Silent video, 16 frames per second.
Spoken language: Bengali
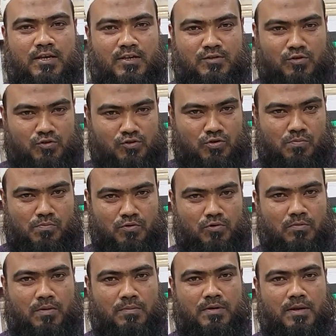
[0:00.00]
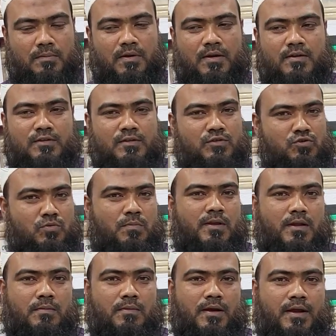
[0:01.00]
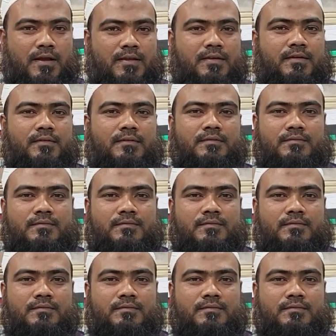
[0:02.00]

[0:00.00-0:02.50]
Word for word: স্বাস্থ্যসম্মত ভাবে আমরা নিজস্ব মিলে বাঙ্গাই